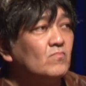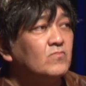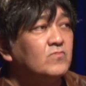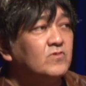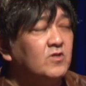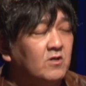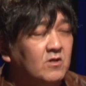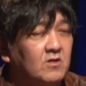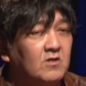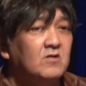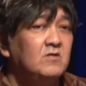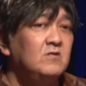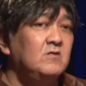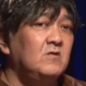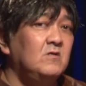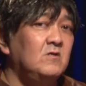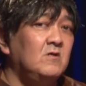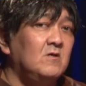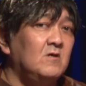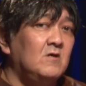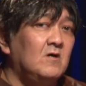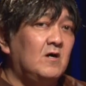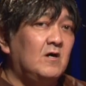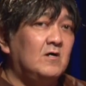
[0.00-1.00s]
た。で
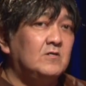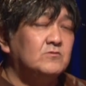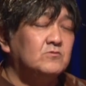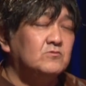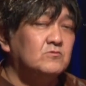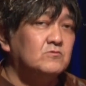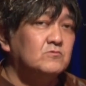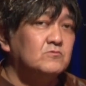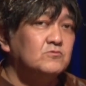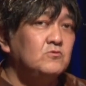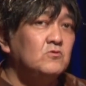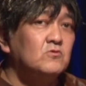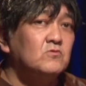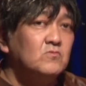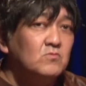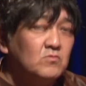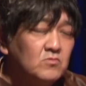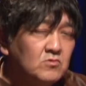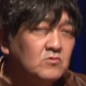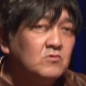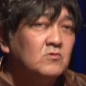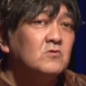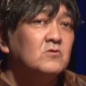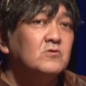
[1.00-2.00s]
ど
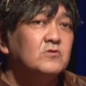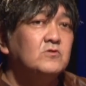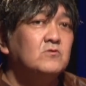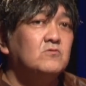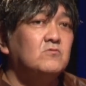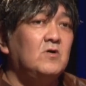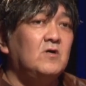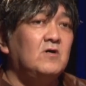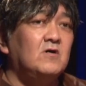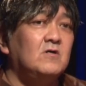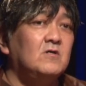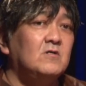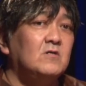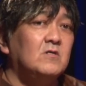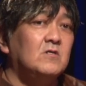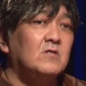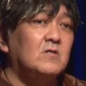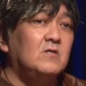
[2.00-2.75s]
うも要は